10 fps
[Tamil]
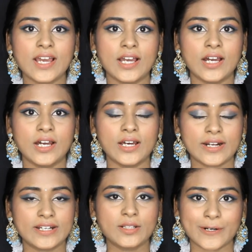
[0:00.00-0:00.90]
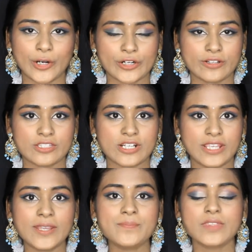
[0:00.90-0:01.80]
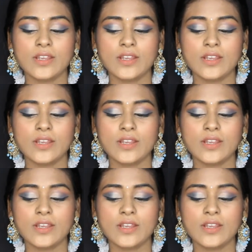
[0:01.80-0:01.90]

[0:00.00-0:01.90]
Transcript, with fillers: நான் ரெண்டு ப்ராடக்ட் வச்சுருக்கேன்